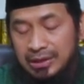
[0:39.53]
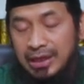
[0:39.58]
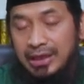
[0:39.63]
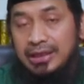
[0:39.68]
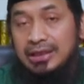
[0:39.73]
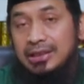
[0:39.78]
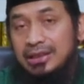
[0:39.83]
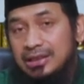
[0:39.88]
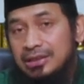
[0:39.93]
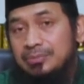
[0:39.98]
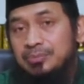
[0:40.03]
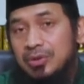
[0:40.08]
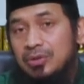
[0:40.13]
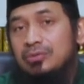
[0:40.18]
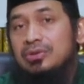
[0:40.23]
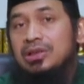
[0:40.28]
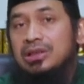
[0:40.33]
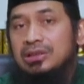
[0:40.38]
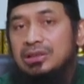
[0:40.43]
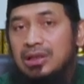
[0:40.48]
Nah, ini
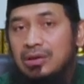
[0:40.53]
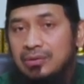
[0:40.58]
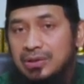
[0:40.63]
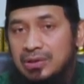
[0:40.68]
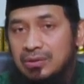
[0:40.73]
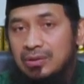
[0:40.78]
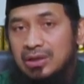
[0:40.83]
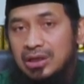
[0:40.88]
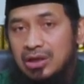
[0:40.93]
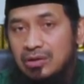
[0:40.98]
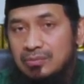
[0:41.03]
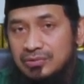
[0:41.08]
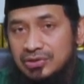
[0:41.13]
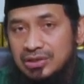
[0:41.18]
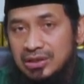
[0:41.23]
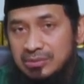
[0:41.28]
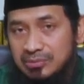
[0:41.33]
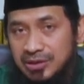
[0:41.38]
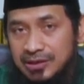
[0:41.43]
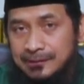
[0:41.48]
perlu diketahui oleh kaum
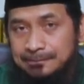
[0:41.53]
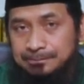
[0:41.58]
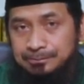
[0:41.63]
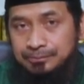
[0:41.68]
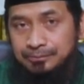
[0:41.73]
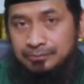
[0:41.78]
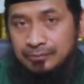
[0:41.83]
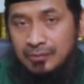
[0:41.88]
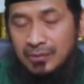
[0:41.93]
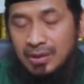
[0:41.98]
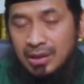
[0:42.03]
muslimin.